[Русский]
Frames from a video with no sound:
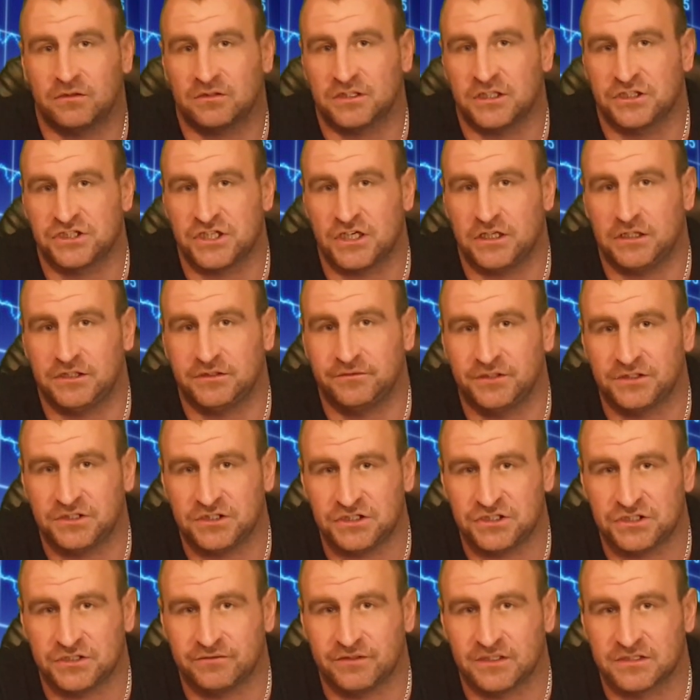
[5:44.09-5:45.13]
к началу
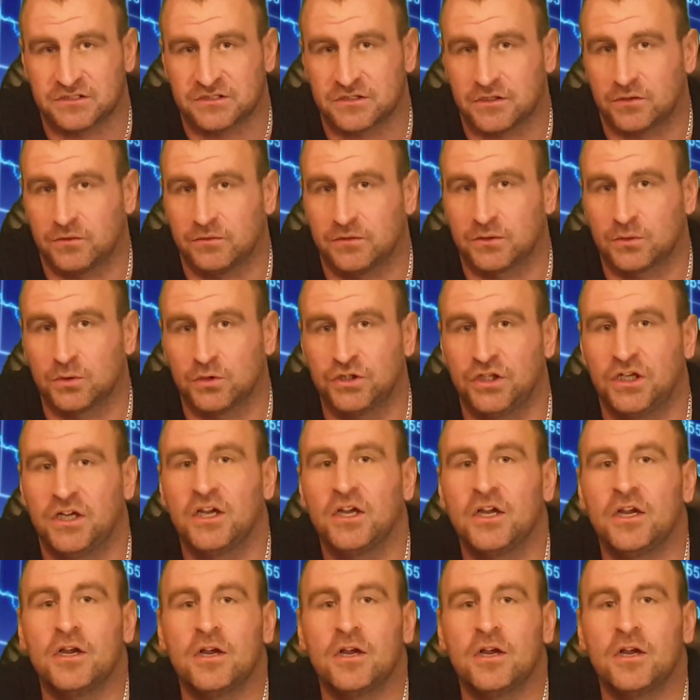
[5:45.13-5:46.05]
2022 года